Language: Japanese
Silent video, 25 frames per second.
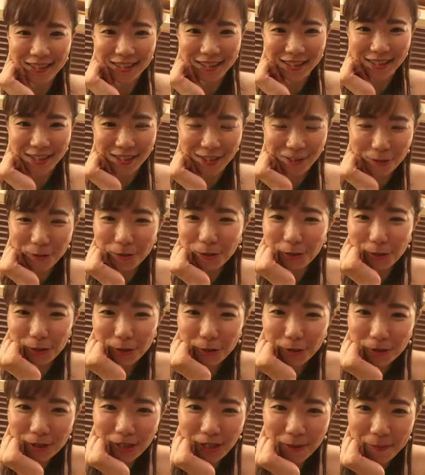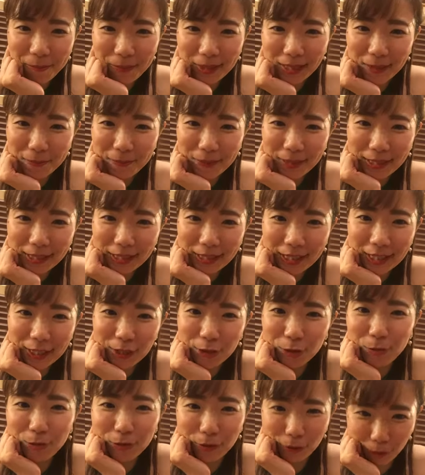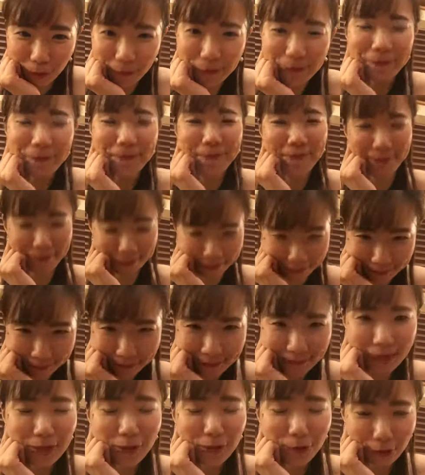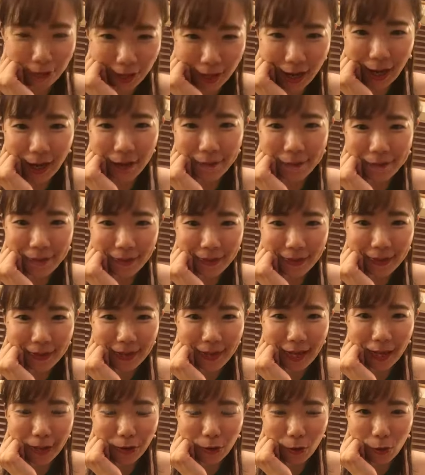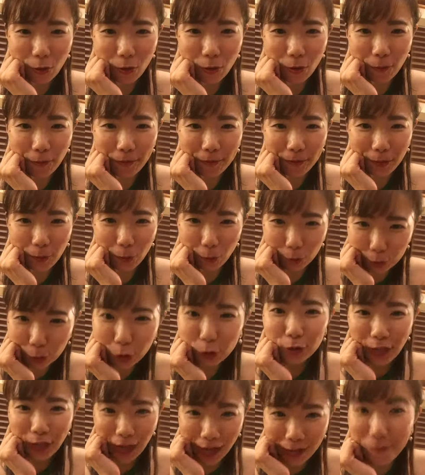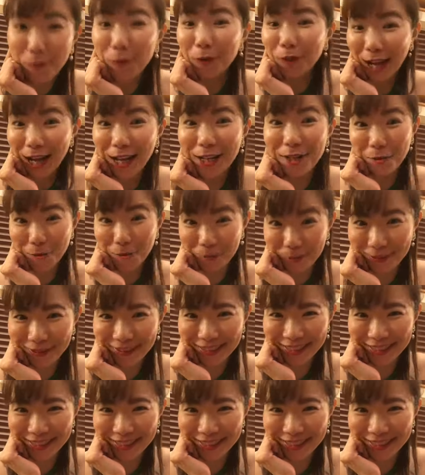45歳まだまだ大丈夫よなので、えっと、50代も大丈夫